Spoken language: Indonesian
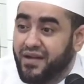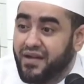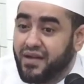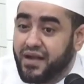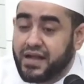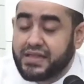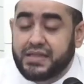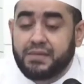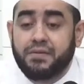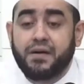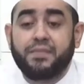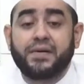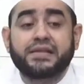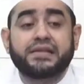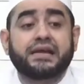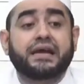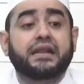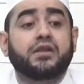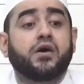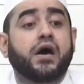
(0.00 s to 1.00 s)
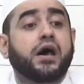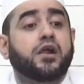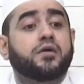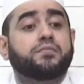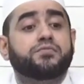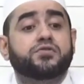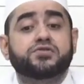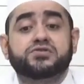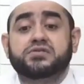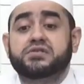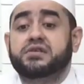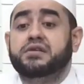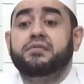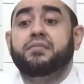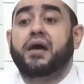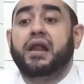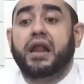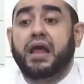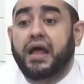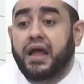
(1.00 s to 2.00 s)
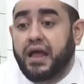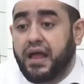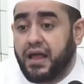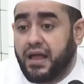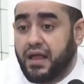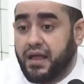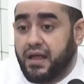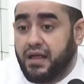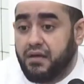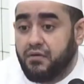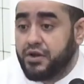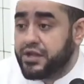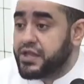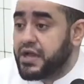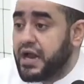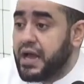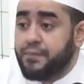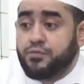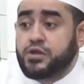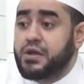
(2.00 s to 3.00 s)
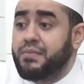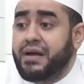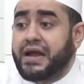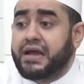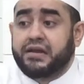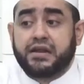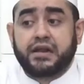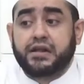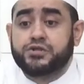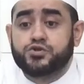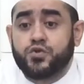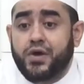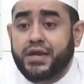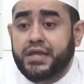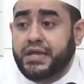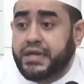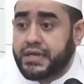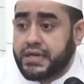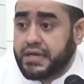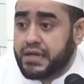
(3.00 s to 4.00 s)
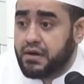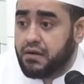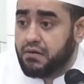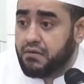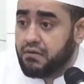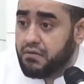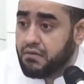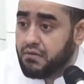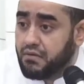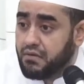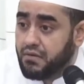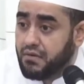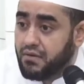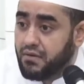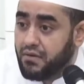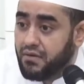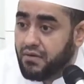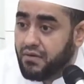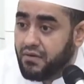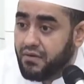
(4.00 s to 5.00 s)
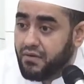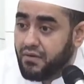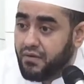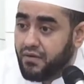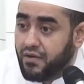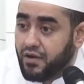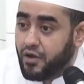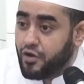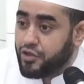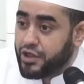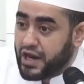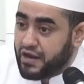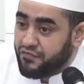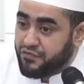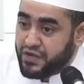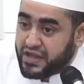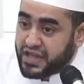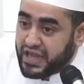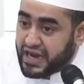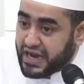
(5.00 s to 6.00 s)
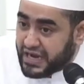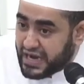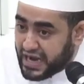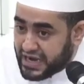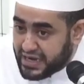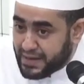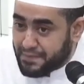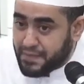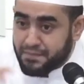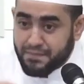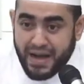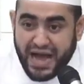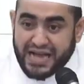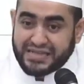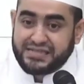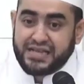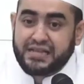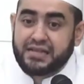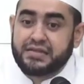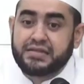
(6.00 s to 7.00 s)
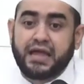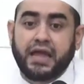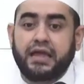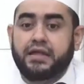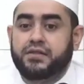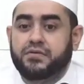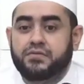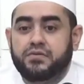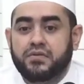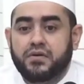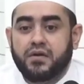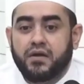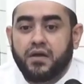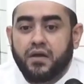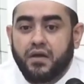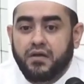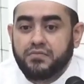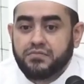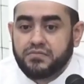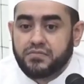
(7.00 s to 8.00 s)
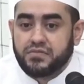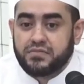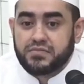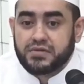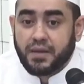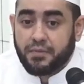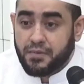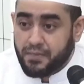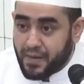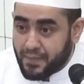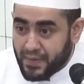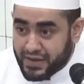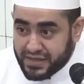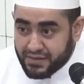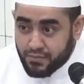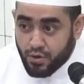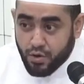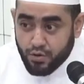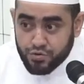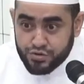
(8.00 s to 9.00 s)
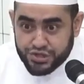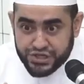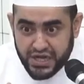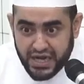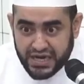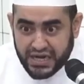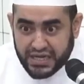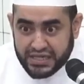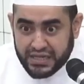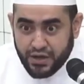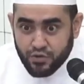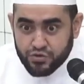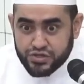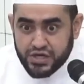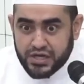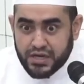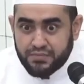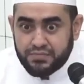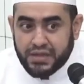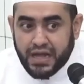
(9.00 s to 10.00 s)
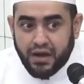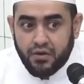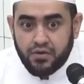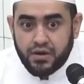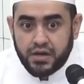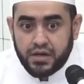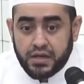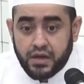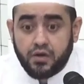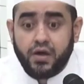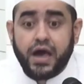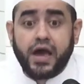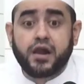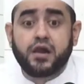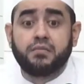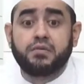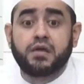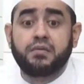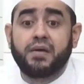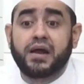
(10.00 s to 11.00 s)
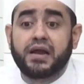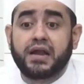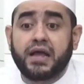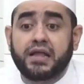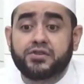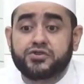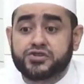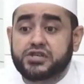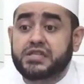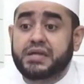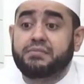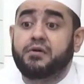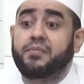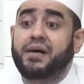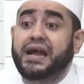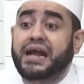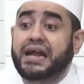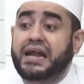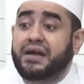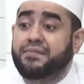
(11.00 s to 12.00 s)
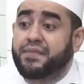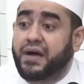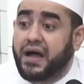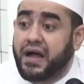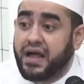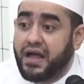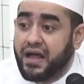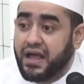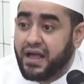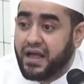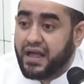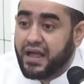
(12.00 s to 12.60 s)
kata bapaknya kalau haram terus gimana kita nggak punya makanan kecuali ini kok kalau dalam fikih kan ada pembahasan tentang itu tapi bapaknya menguji anaknya yang usia 6 tahun ini kalau haram gimana terus kita mau makan apa